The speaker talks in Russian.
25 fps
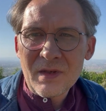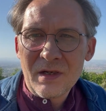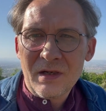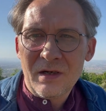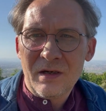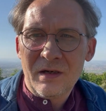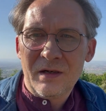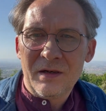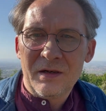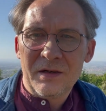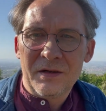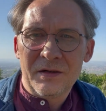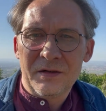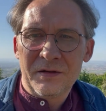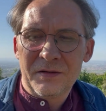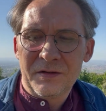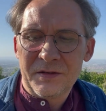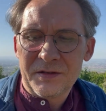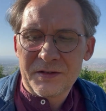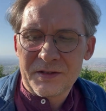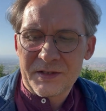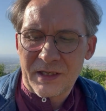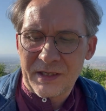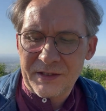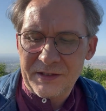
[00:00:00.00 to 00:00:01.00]
э,
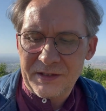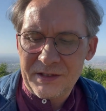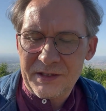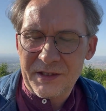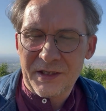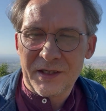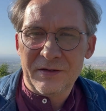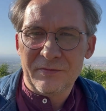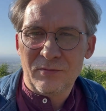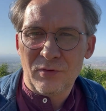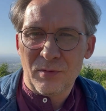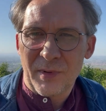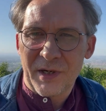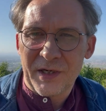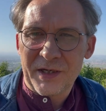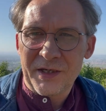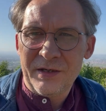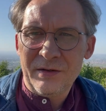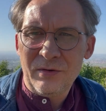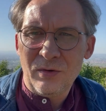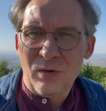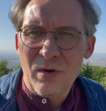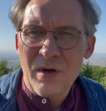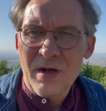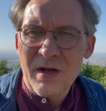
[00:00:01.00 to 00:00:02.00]
сходить на его
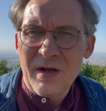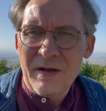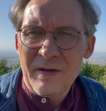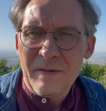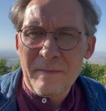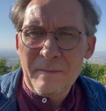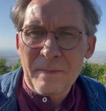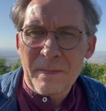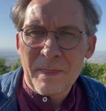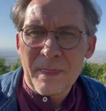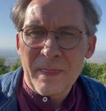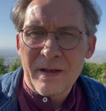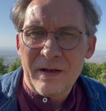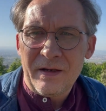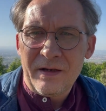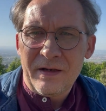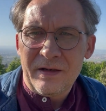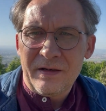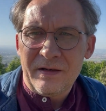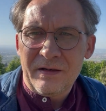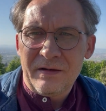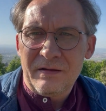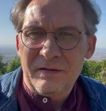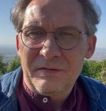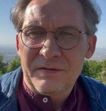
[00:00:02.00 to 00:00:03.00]
могилу
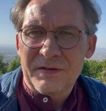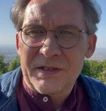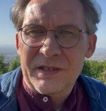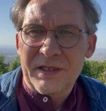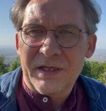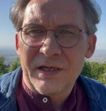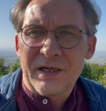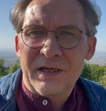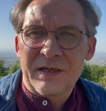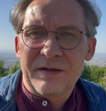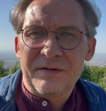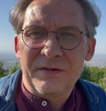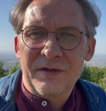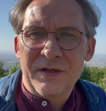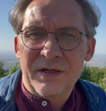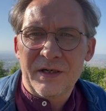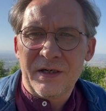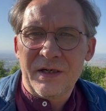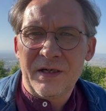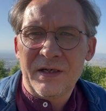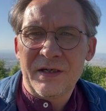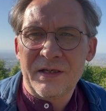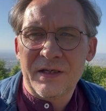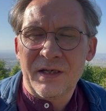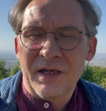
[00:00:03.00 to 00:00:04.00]
в
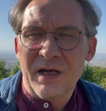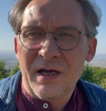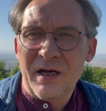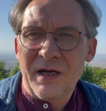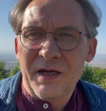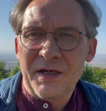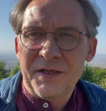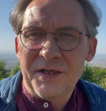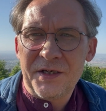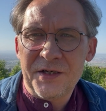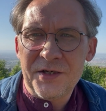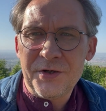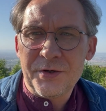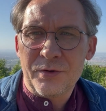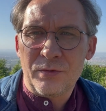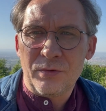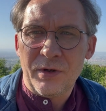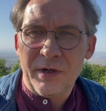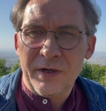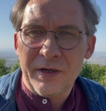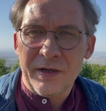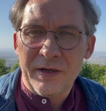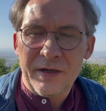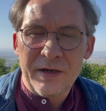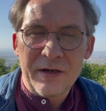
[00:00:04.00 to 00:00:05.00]
церкви на
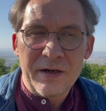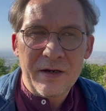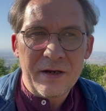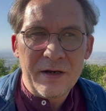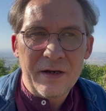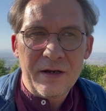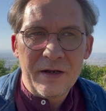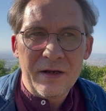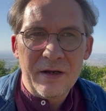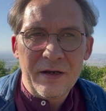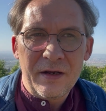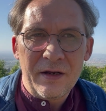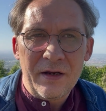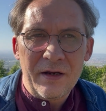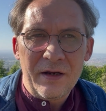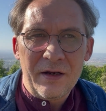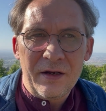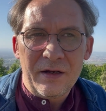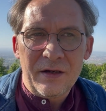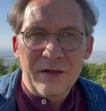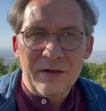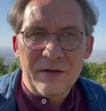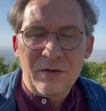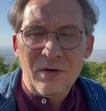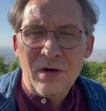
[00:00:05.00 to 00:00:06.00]
Яникуле.
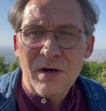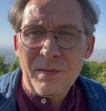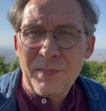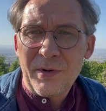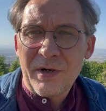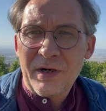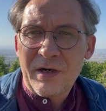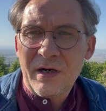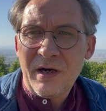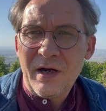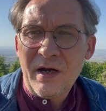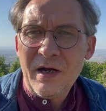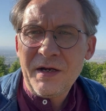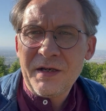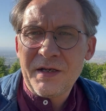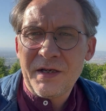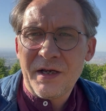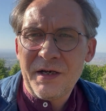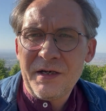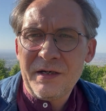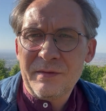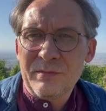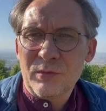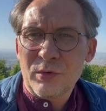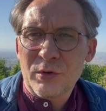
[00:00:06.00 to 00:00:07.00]
Ну а пока
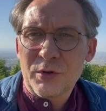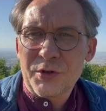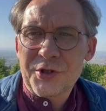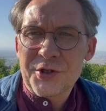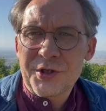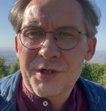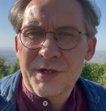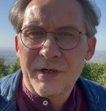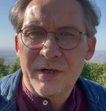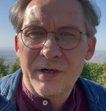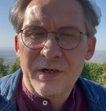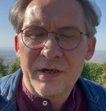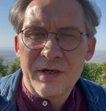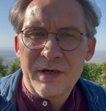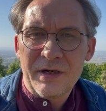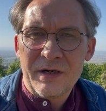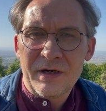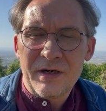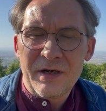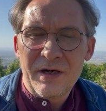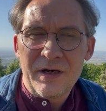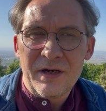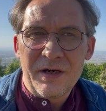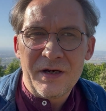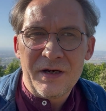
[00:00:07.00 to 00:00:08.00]
я немножечко
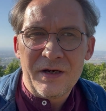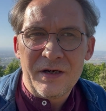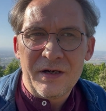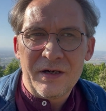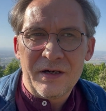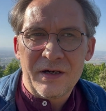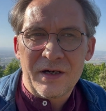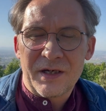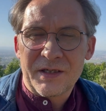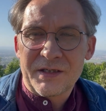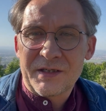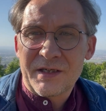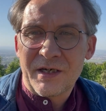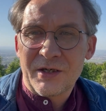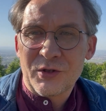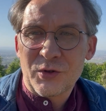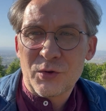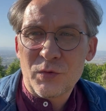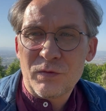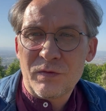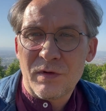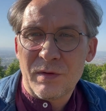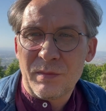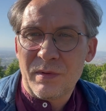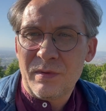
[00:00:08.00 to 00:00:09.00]

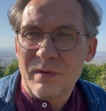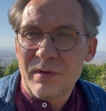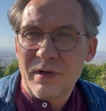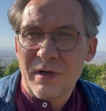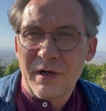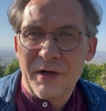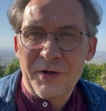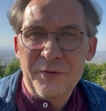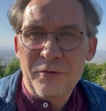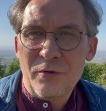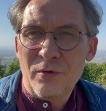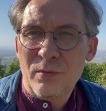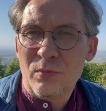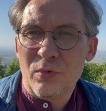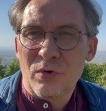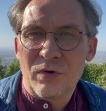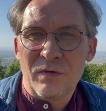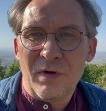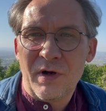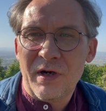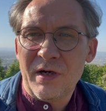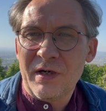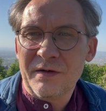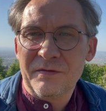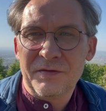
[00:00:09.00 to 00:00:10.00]
расскажу вам о нем
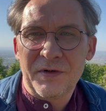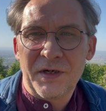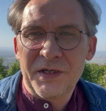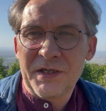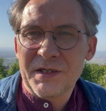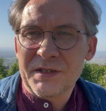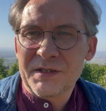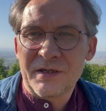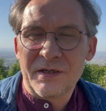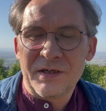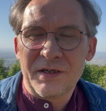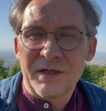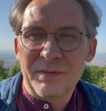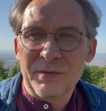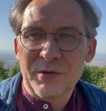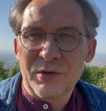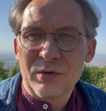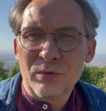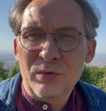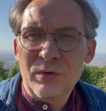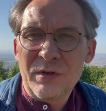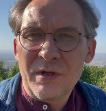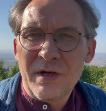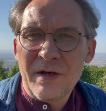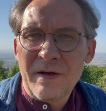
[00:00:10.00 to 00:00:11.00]
буквально на несколько
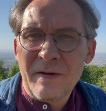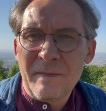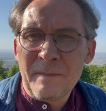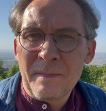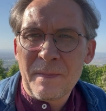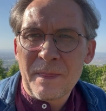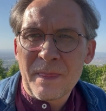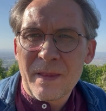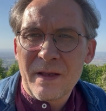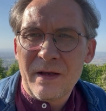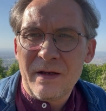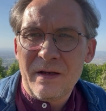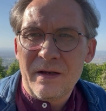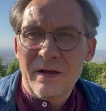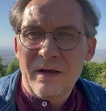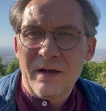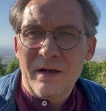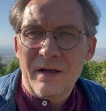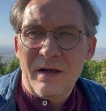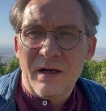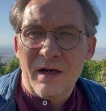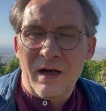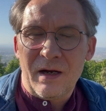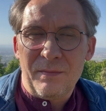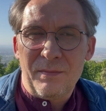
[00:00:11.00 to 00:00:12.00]
минут,
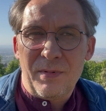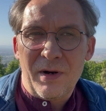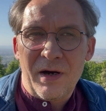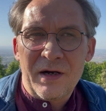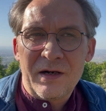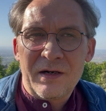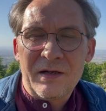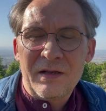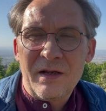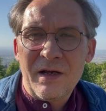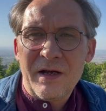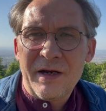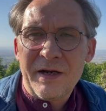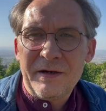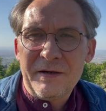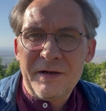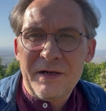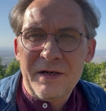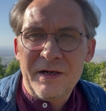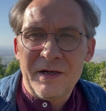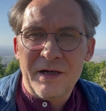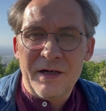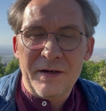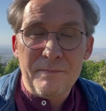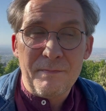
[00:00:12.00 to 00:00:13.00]
о
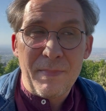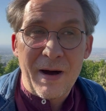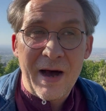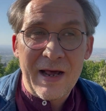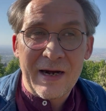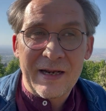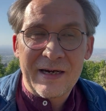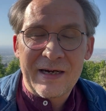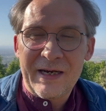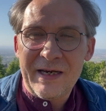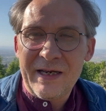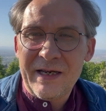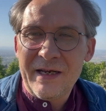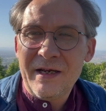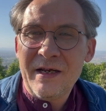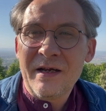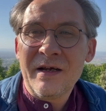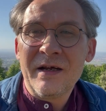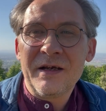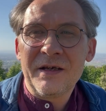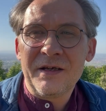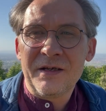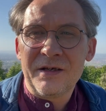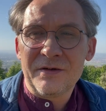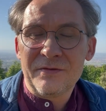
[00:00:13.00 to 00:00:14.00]
Барклае или Баркли
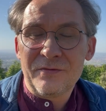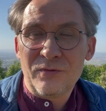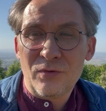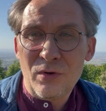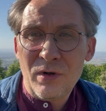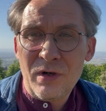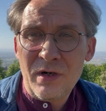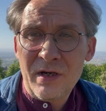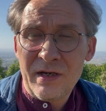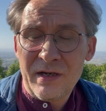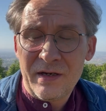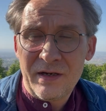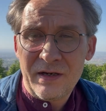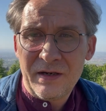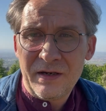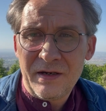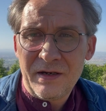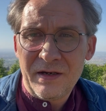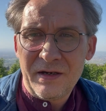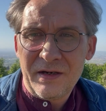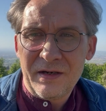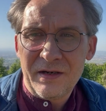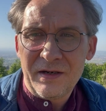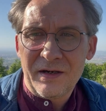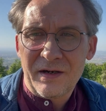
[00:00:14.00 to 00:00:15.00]
и его
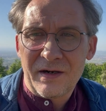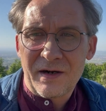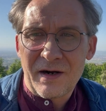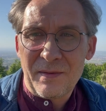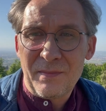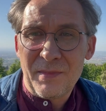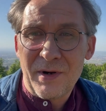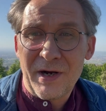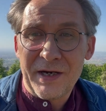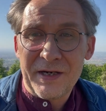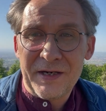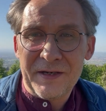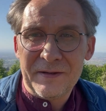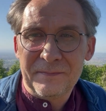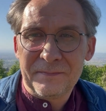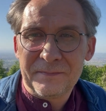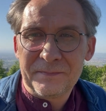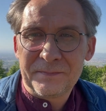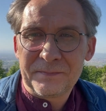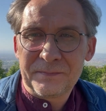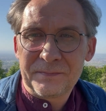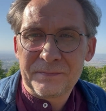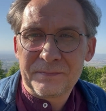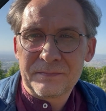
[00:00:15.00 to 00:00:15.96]
романе –